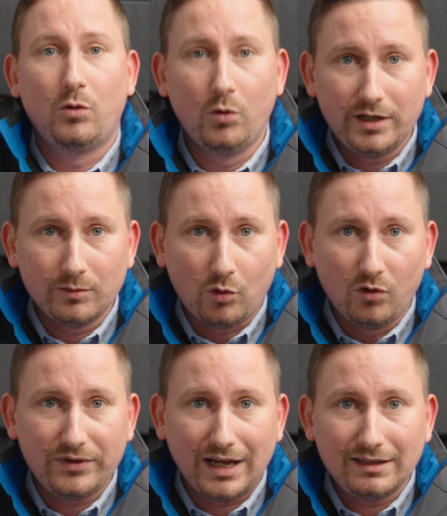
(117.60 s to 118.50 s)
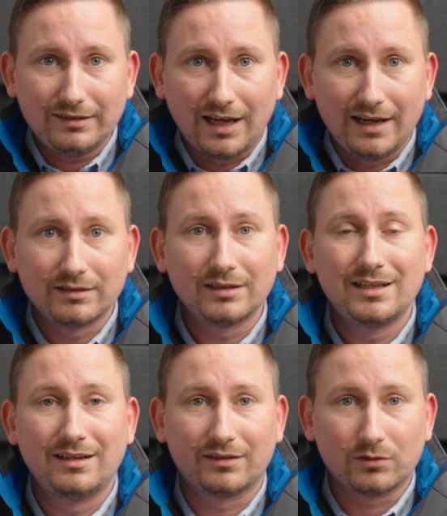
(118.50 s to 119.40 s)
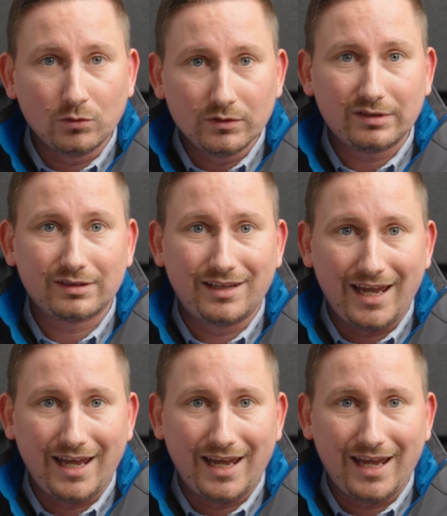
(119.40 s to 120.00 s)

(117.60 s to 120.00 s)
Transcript: Hol dir einen Profi an die Seite, lass uns